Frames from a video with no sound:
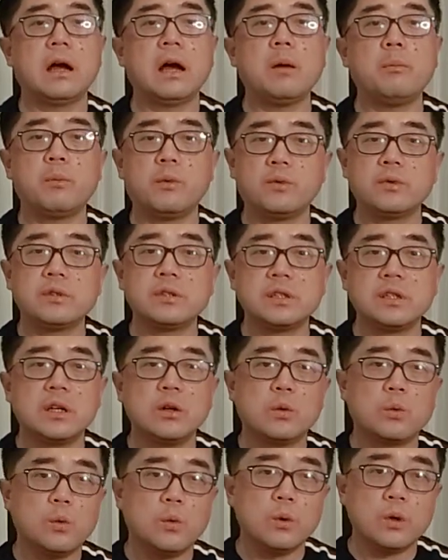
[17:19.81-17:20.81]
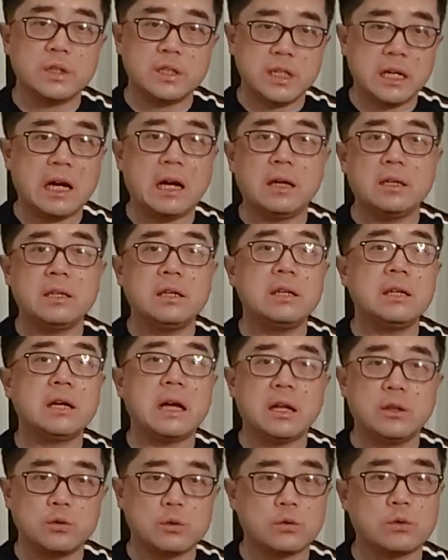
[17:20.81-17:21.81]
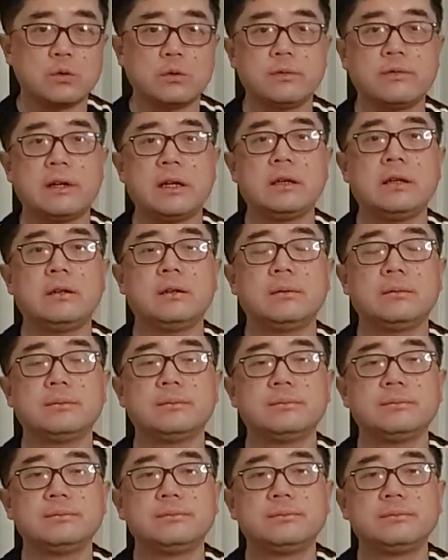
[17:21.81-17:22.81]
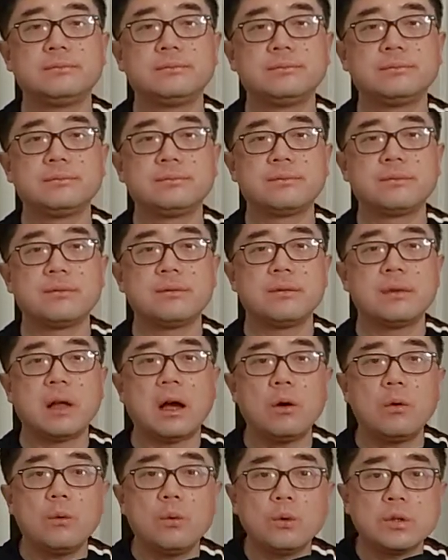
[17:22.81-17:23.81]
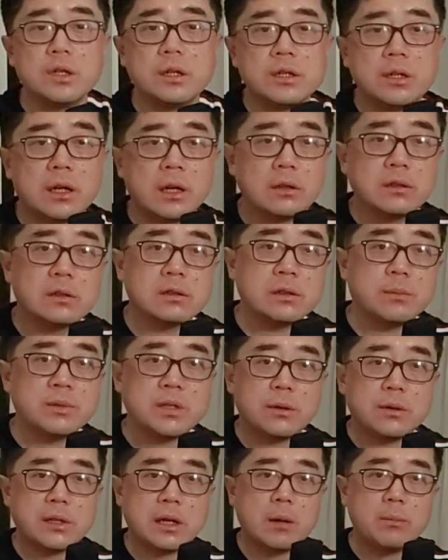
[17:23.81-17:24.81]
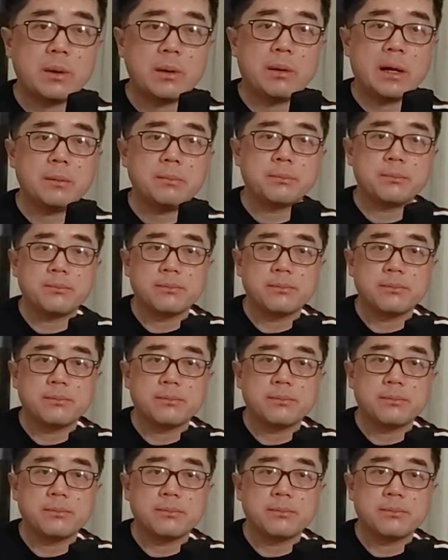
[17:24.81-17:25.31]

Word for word: 而不是一个国家应该做出的反应。好，我今天先聊到这，咱们下回再聊，拜拜。